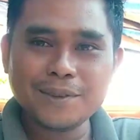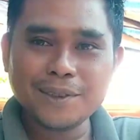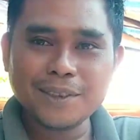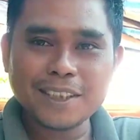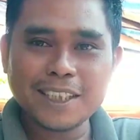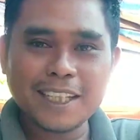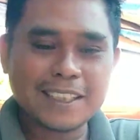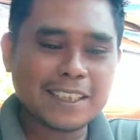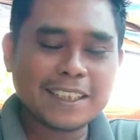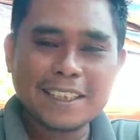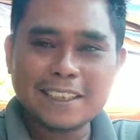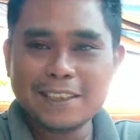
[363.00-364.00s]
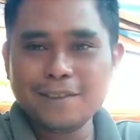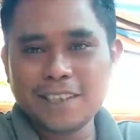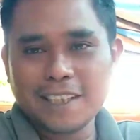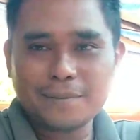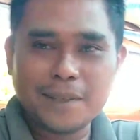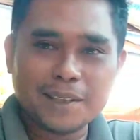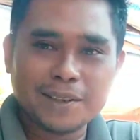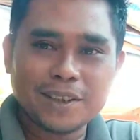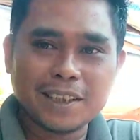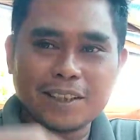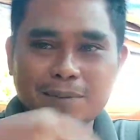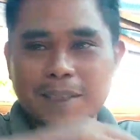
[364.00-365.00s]
untuk kesehatan kelinci itu sangat
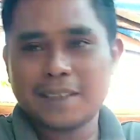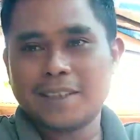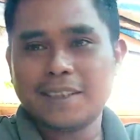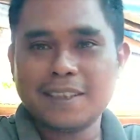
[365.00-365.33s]
bagus ya sobat